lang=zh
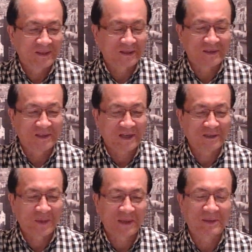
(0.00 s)
这个他
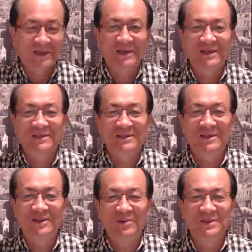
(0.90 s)
的爸爸啊，这
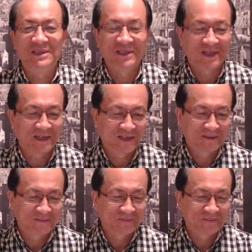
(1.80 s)
个了不起啊，